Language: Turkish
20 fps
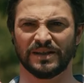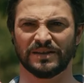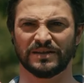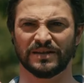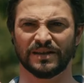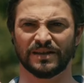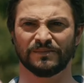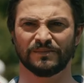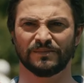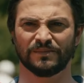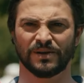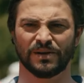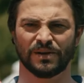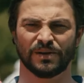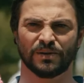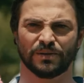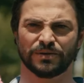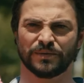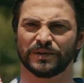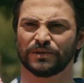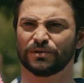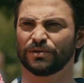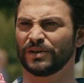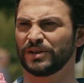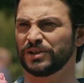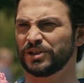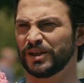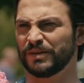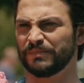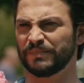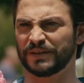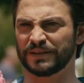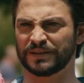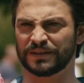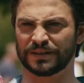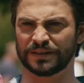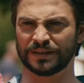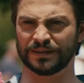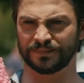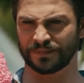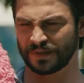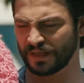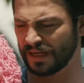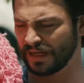Neyse. O zaman sonra şey yaparız.